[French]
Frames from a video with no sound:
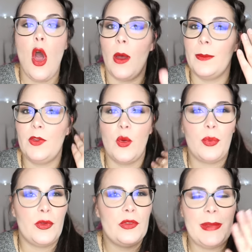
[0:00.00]
En même temps on
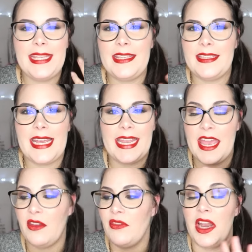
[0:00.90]
peut se maquiller
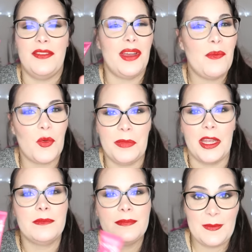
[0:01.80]
derrière, enfin elle est vraiment
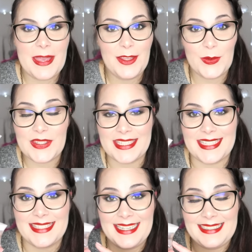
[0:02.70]
bien. Chez Payot, ça
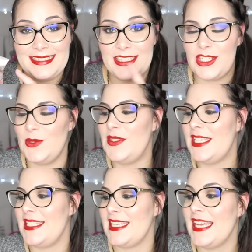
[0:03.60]
c'est cet été que je l'ai
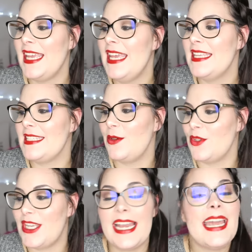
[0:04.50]
utilisé, c'est
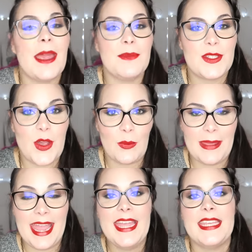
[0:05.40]
le gel crème
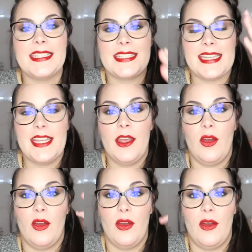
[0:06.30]
sorbet. C'est
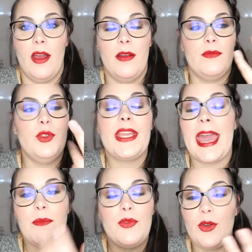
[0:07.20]
euh, une
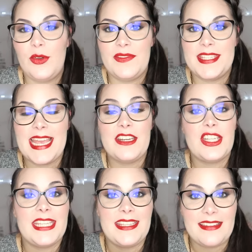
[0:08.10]
crème pour le
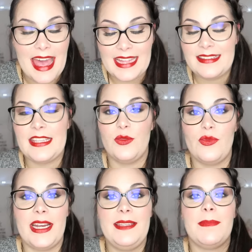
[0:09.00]
visage qui hydrate, qui
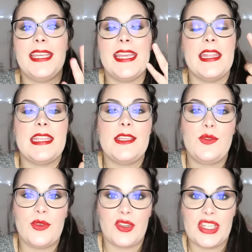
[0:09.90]
nourrit mais qui a une
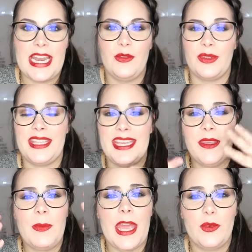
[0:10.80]
texture gel donc qui
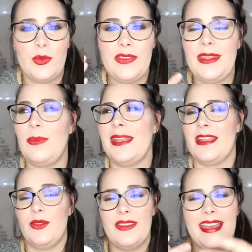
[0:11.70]
est hyper douce, qui
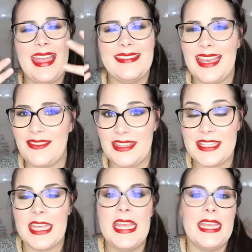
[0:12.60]
pénètre très très
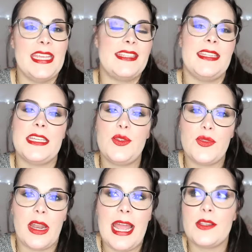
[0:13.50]
vite et ces
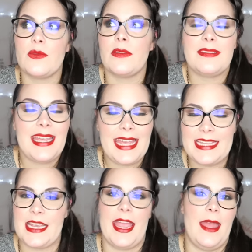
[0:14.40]
textures là elles sont
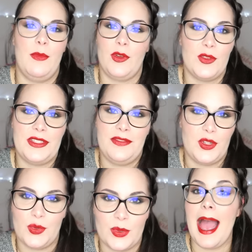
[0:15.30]
très agréables quand il
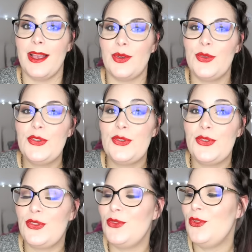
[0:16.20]
fait chaud. Un gros
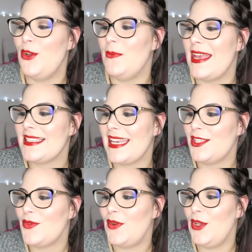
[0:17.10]
chouchou, le masque
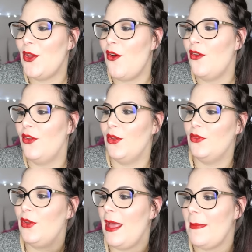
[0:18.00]
exfoliant euh,
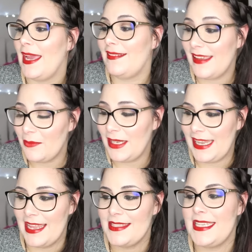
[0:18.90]
de la marque
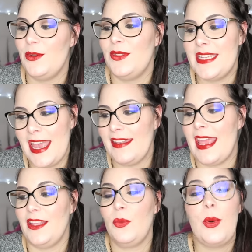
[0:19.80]
Dermeden, c'est le Day
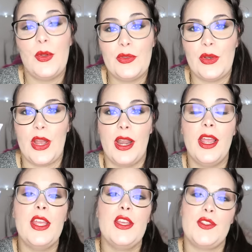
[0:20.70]
Night
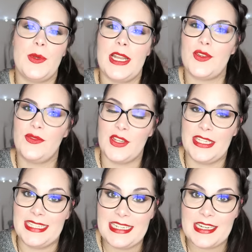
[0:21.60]
Protocol. Celui-là je vous
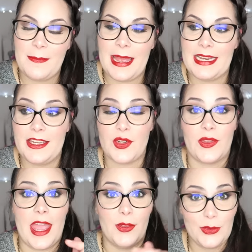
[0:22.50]
en ai déjà parlé,
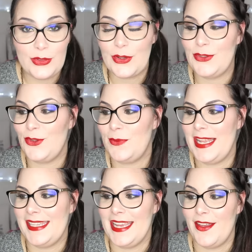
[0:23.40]
j'en ai un autre tube
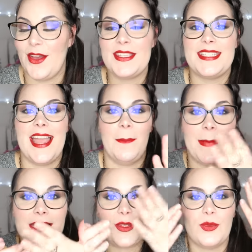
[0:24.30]
là d'ailleurs, c'est un
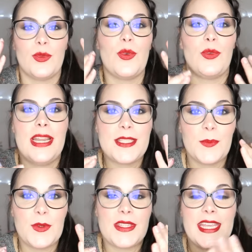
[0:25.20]
masque donc qu'on laisse
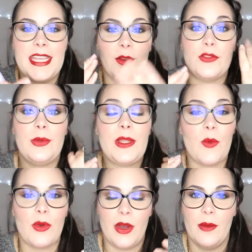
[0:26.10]
poser et ensuite
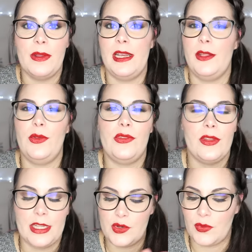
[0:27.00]
qu'on gomme. Les deux
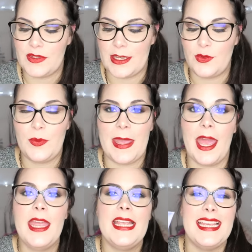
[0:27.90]
en un je trouve ça
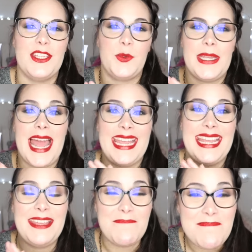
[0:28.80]
super. Et celui-là
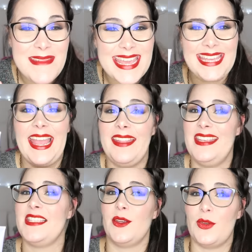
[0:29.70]
est méga
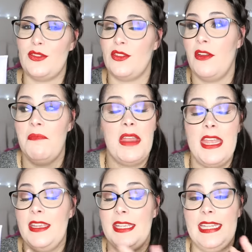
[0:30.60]
désincrustant
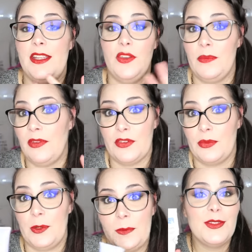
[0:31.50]
il est top
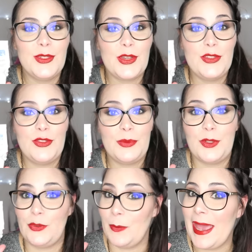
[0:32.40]
franchement. Un autre
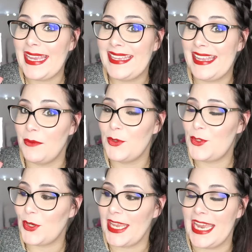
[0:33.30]
tube de baril d'herbe
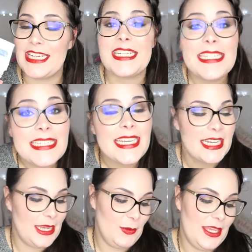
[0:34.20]
du Riège,
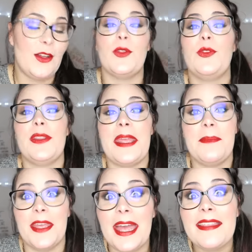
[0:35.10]
et oui quand on
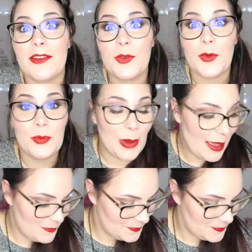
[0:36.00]
aime hein, on compte pas.